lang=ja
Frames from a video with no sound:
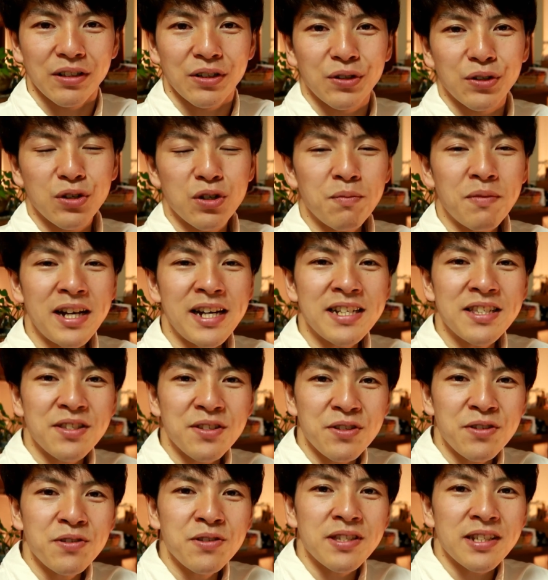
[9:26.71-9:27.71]
車椅
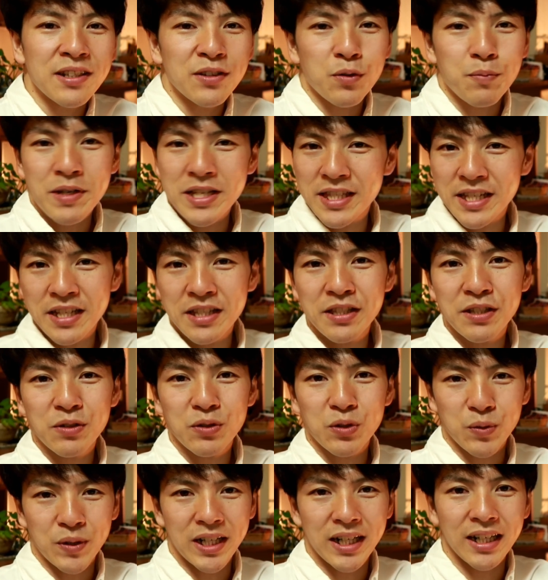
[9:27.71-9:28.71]
子ユーザーの目線ってい
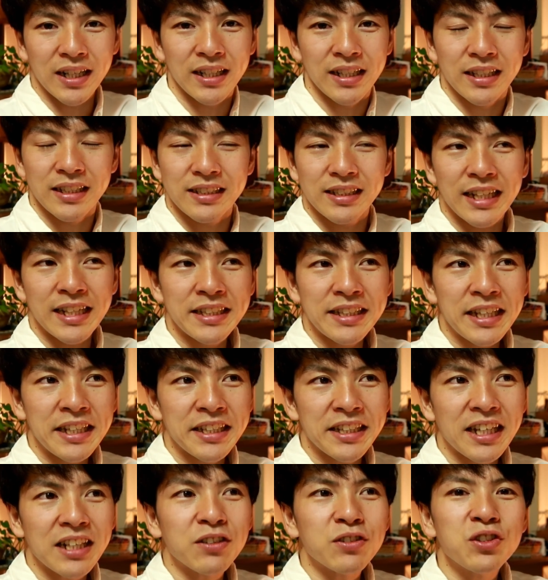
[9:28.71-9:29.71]
うのはだいたい
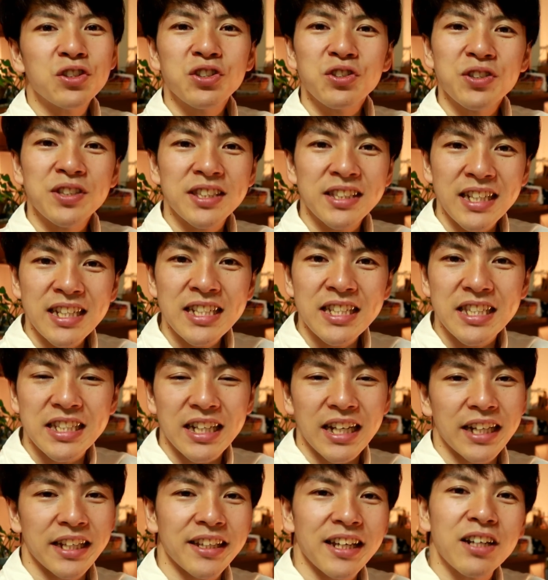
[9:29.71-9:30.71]
110センチ
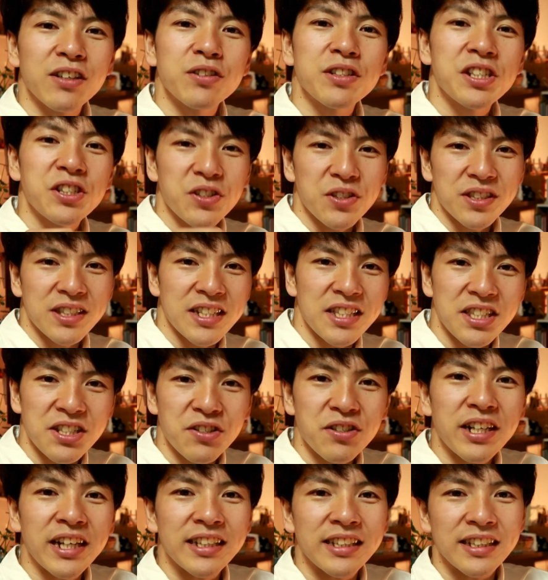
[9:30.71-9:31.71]
から120センチ
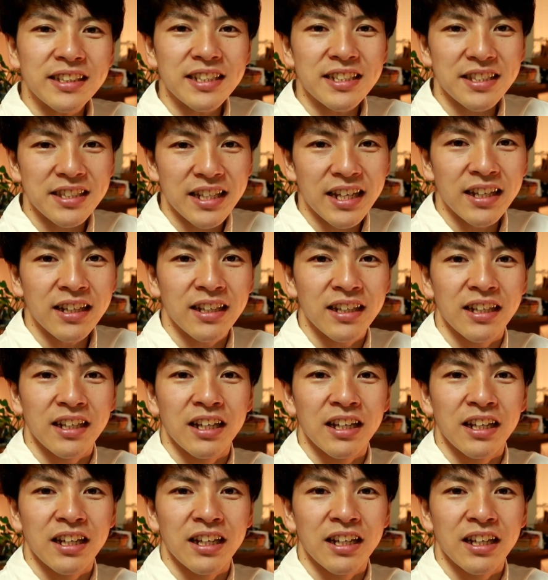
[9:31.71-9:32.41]
ぐらいなんですね。